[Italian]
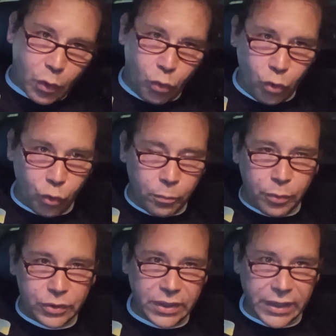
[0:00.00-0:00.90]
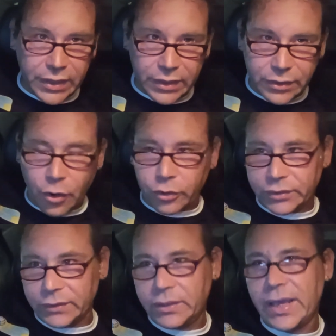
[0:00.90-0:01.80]
un gruppo di green
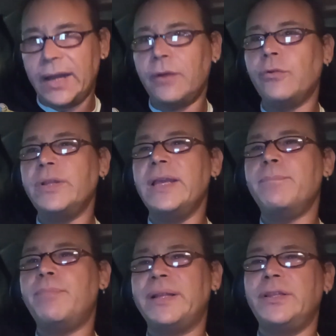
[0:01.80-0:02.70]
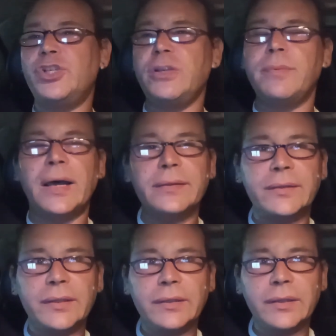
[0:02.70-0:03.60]
idioti che erano dei
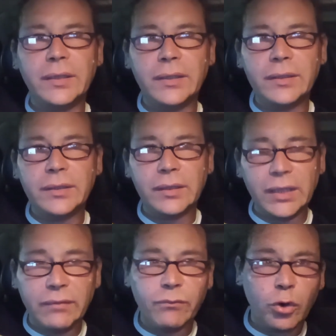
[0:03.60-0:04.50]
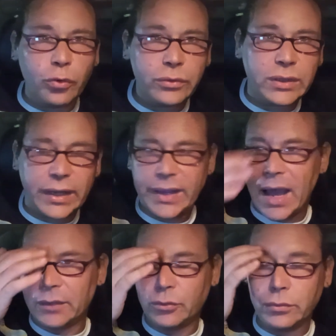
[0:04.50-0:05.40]
partecipanti in
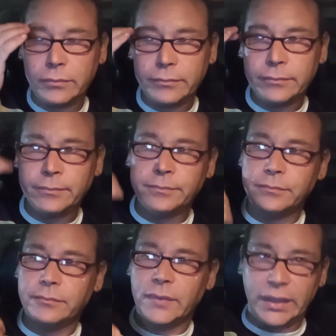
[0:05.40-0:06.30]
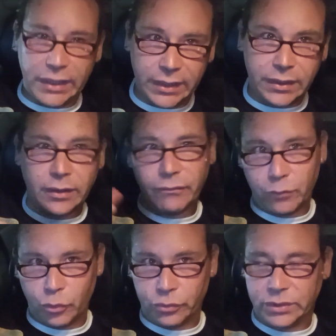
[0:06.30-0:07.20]
volontariato, in
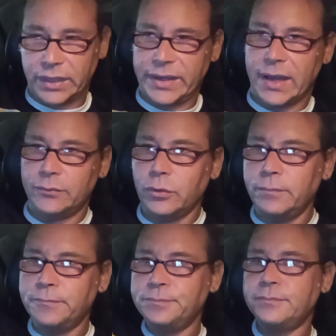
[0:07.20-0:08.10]
volontariato,